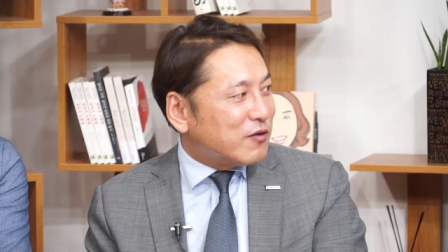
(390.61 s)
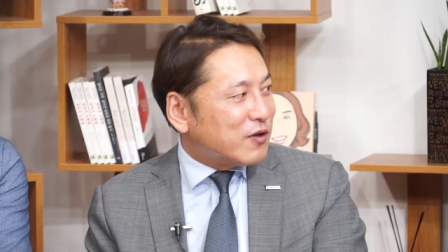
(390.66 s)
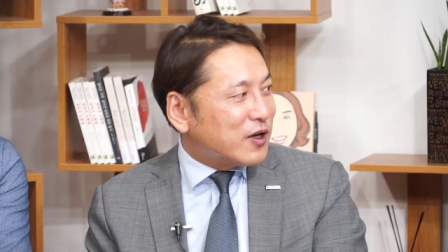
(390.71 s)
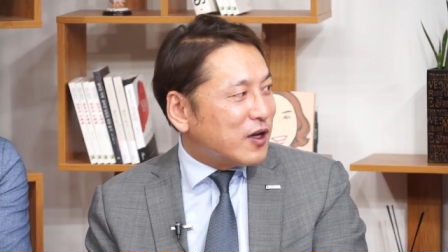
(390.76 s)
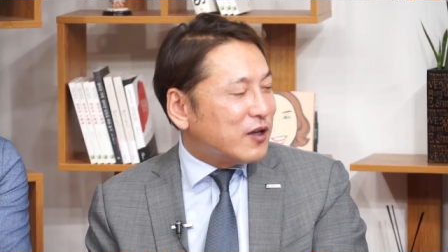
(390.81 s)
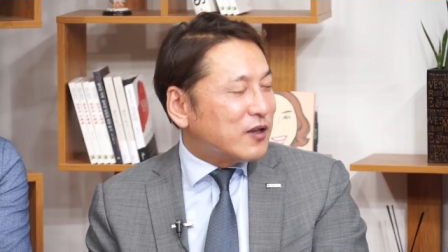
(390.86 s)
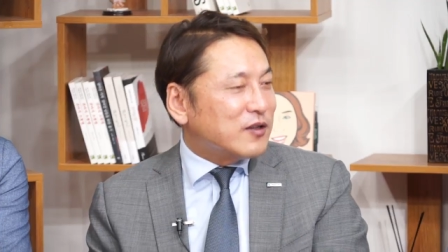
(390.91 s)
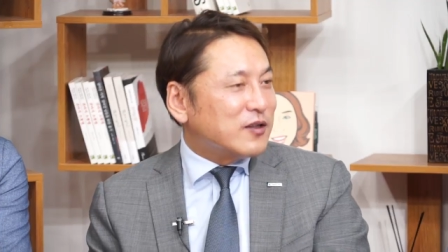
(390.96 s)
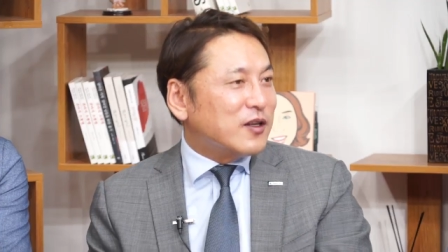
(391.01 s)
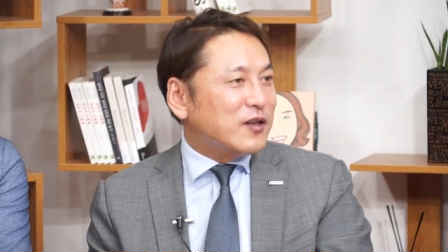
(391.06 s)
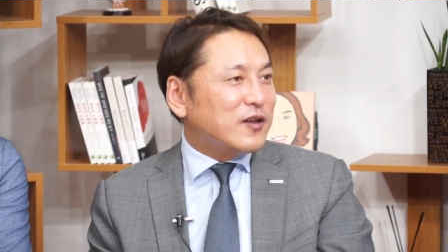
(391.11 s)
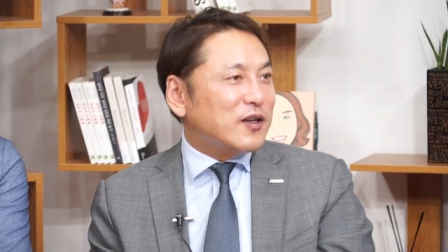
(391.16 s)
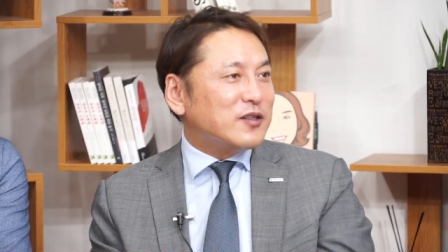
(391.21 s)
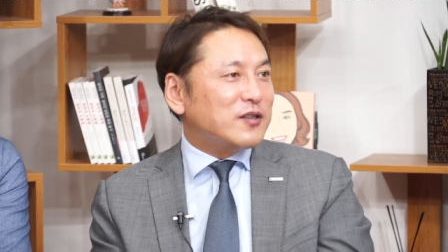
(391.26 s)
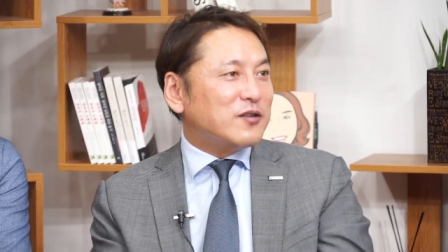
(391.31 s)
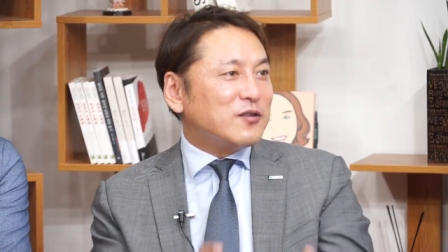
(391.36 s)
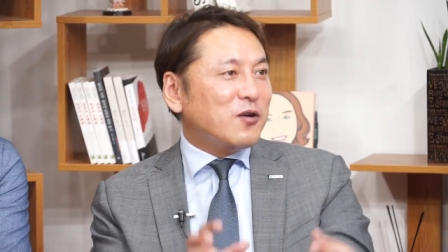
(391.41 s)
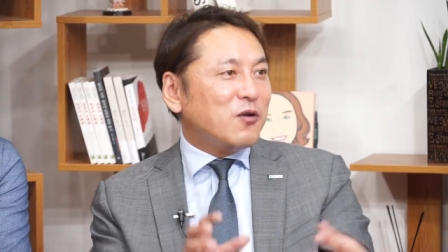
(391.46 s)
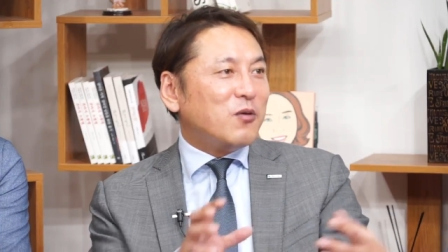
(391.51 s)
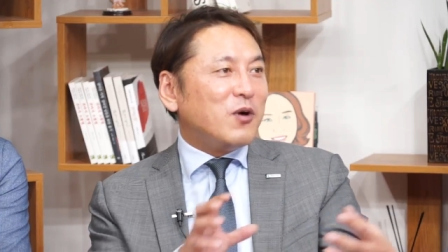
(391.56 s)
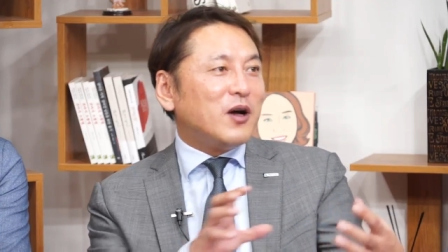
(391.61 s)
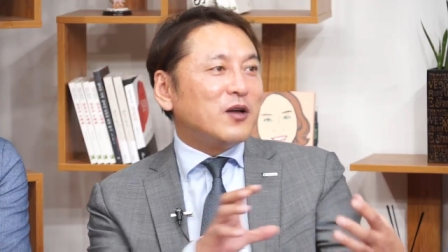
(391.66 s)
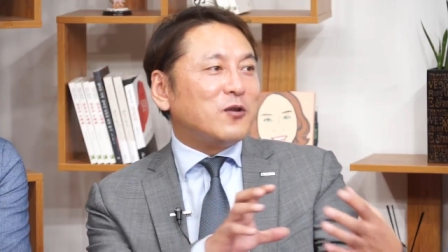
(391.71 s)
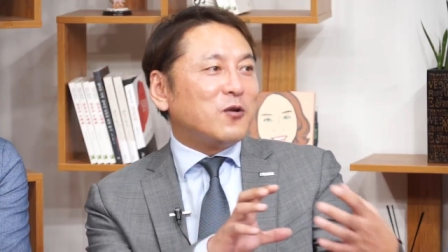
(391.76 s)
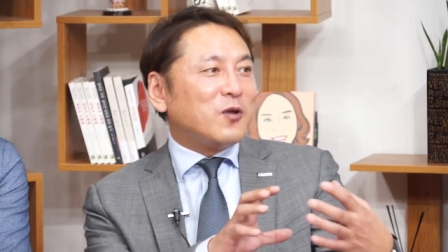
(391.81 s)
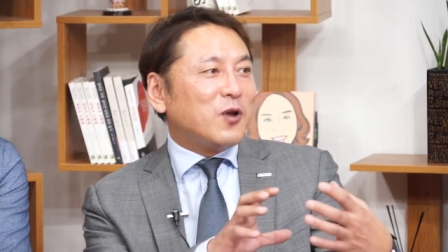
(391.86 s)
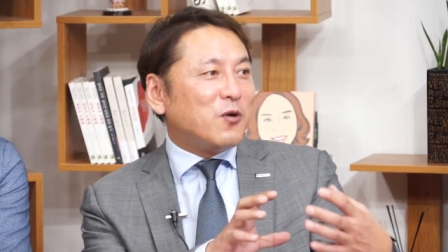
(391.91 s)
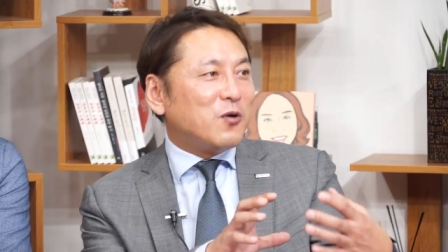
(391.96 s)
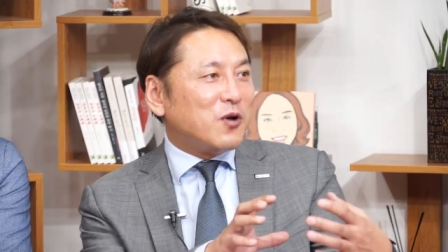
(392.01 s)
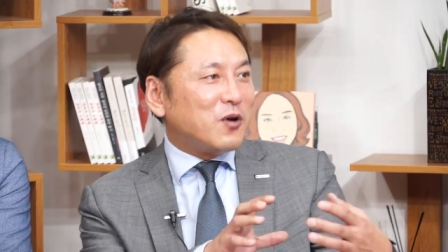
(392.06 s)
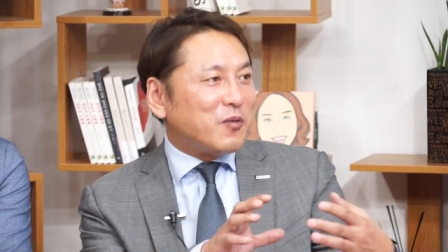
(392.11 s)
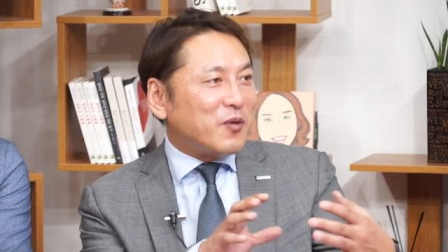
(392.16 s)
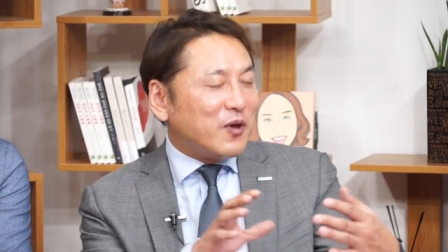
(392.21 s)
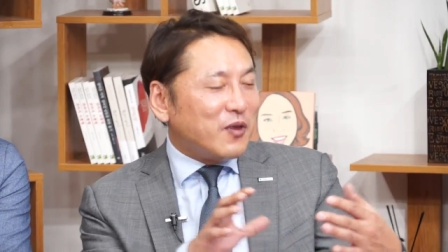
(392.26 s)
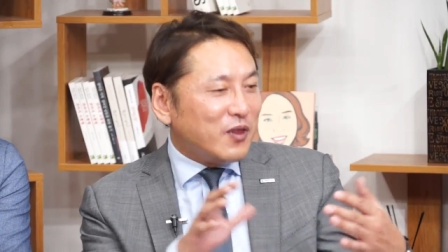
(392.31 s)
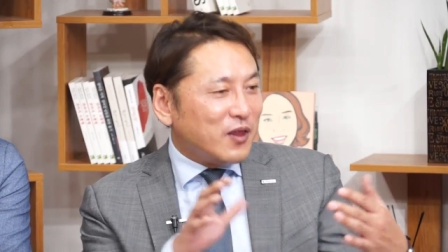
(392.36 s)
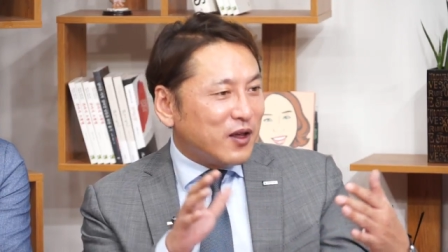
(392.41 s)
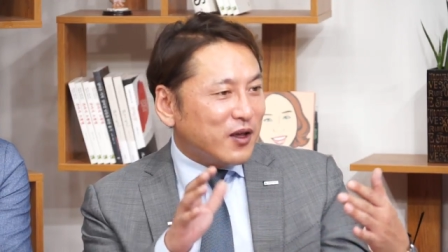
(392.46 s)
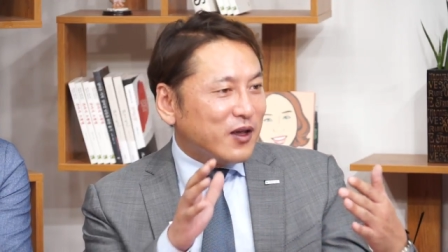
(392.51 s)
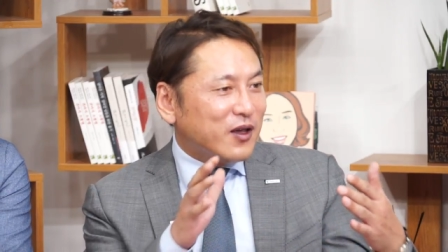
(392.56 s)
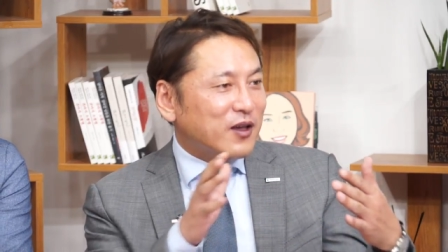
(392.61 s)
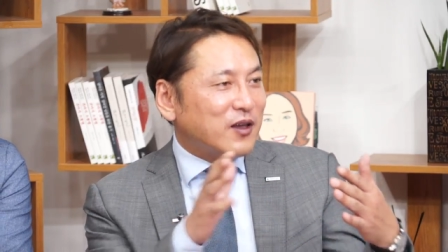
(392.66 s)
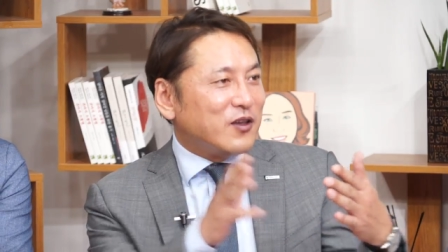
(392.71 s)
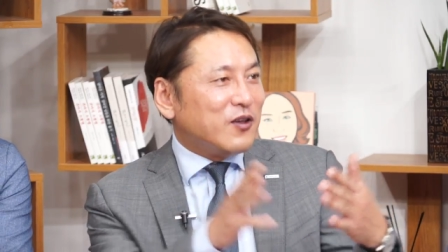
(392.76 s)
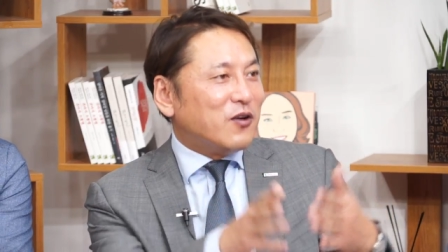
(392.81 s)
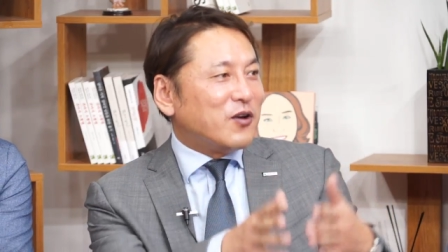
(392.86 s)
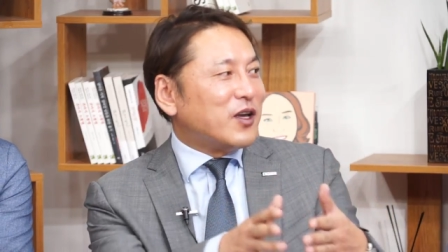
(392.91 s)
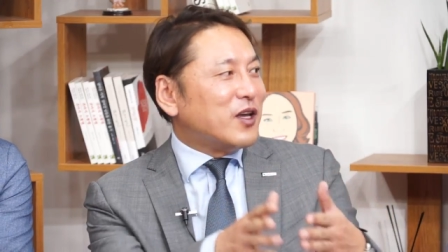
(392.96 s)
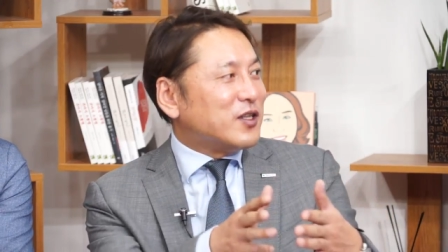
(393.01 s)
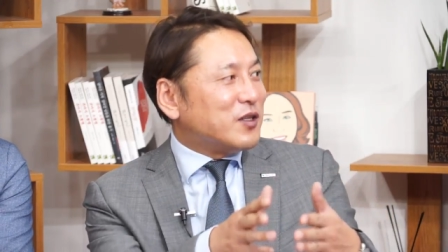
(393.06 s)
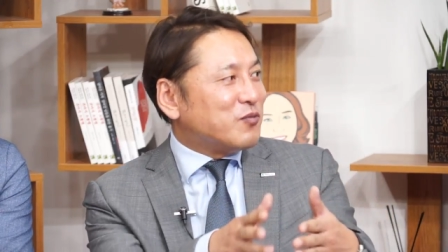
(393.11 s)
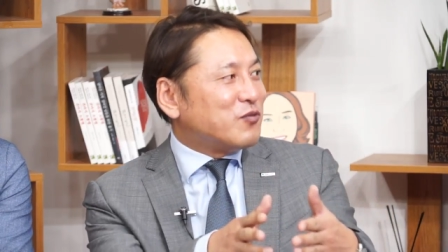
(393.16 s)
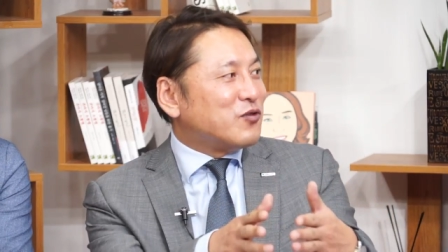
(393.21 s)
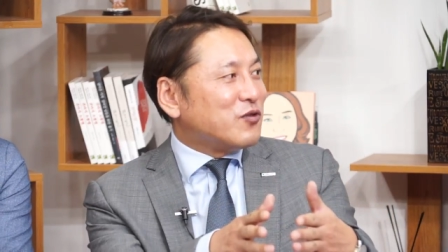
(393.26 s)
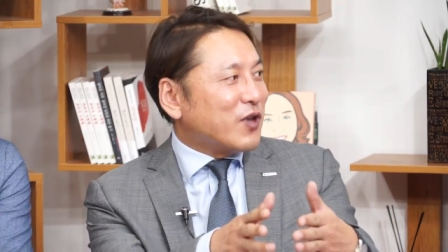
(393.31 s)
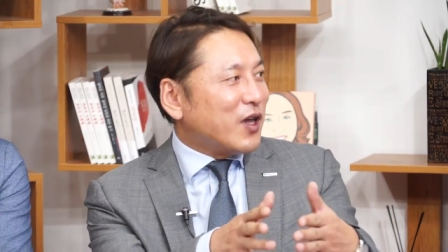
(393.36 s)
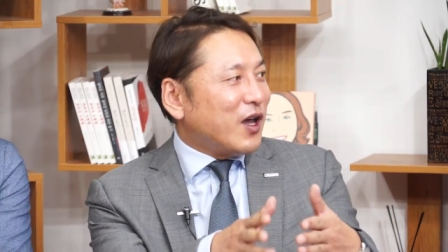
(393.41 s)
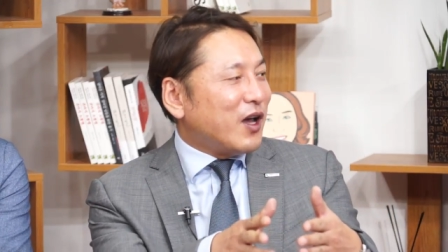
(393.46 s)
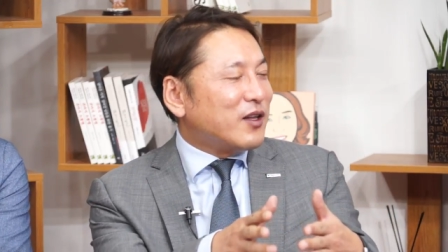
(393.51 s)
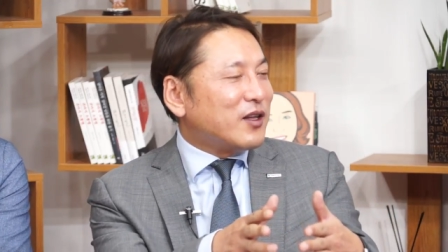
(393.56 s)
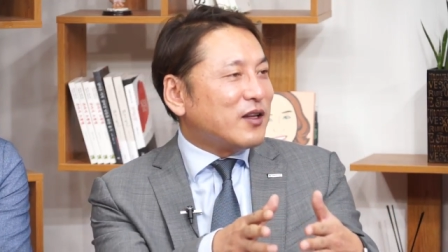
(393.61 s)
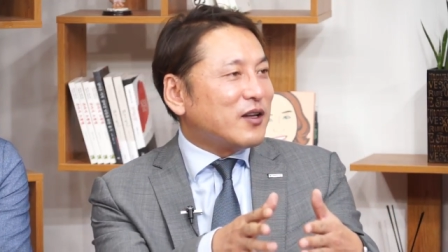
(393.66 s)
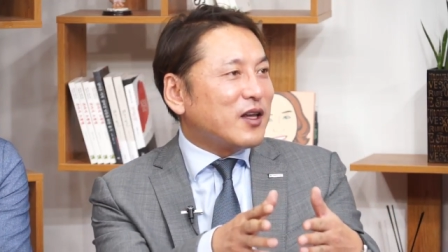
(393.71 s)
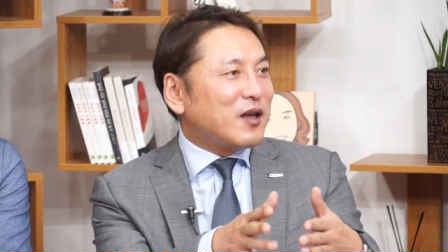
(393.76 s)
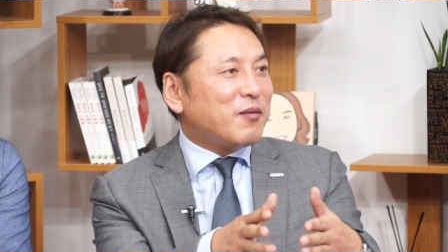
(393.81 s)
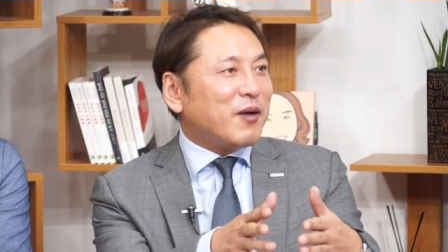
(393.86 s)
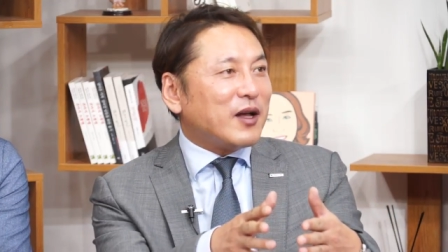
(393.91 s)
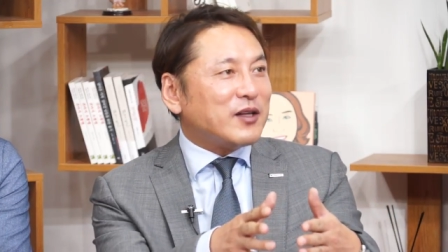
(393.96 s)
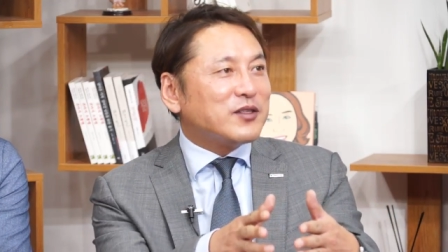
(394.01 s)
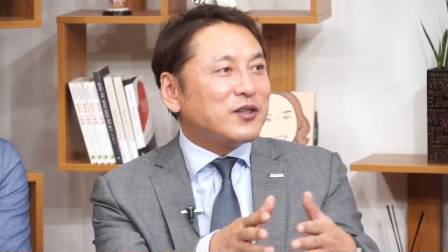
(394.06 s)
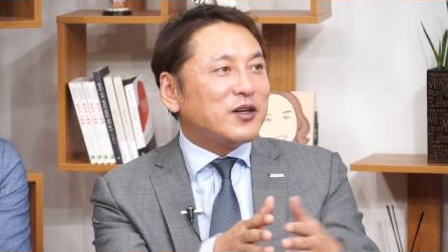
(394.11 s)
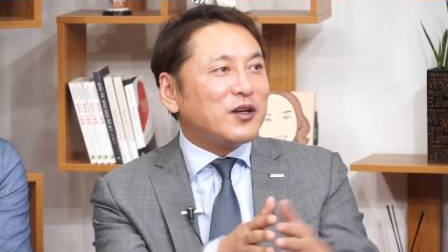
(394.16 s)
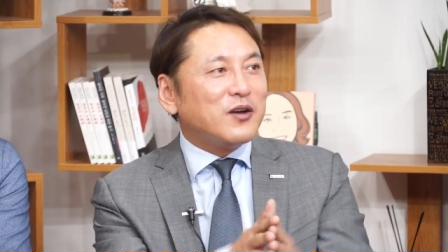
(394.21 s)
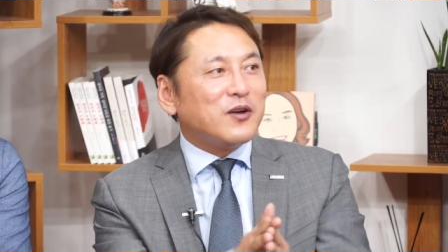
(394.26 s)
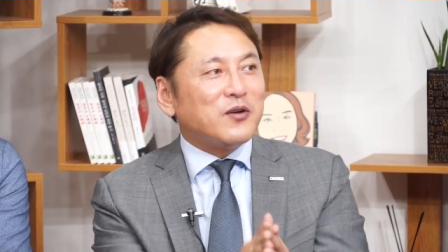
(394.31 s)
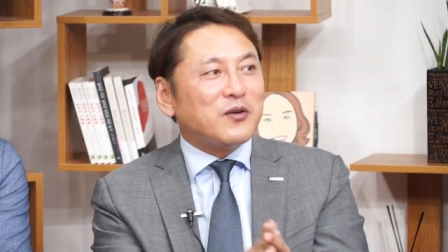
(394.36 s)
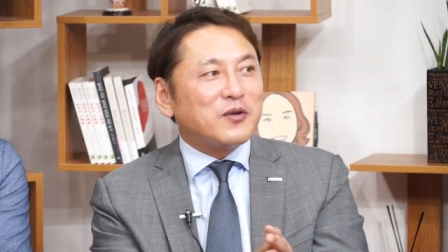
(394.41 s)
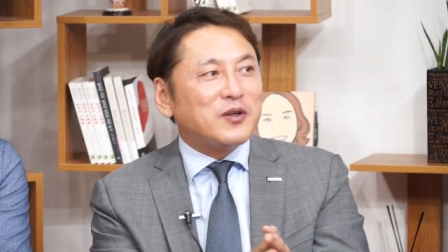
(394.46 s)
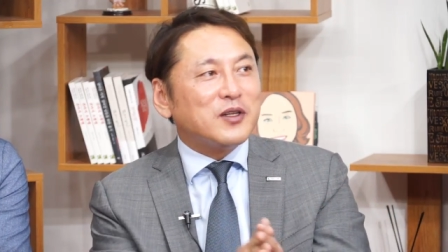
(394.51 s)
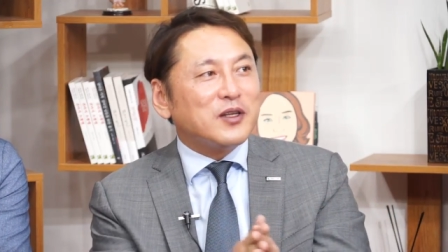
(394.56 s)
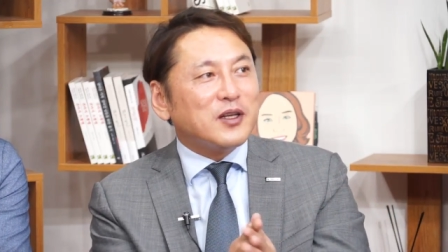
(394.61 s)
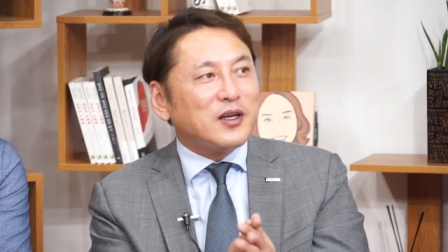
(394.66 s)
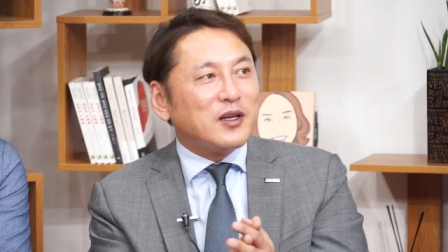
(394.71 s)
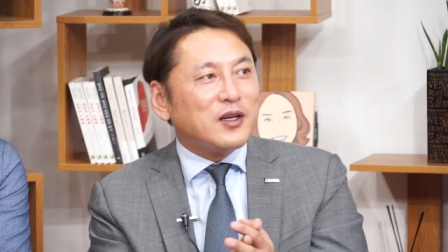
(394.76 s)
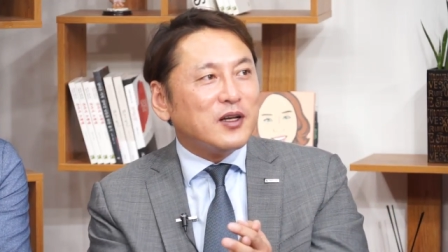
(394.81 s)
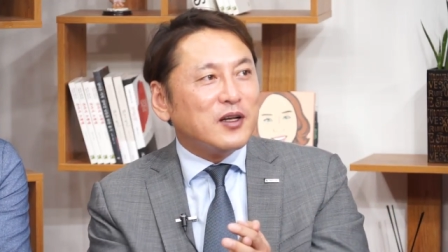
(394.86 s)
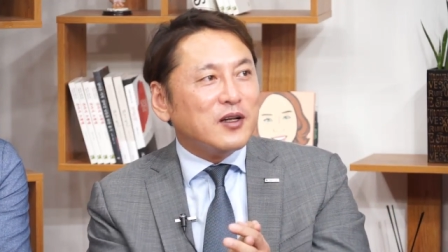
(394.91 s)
그러니까 근데 음. 사실은 성과가 더 나오려면 그쵸, 여기에 집중해야 예. 되는 게 네. 맞아요. 음. 근데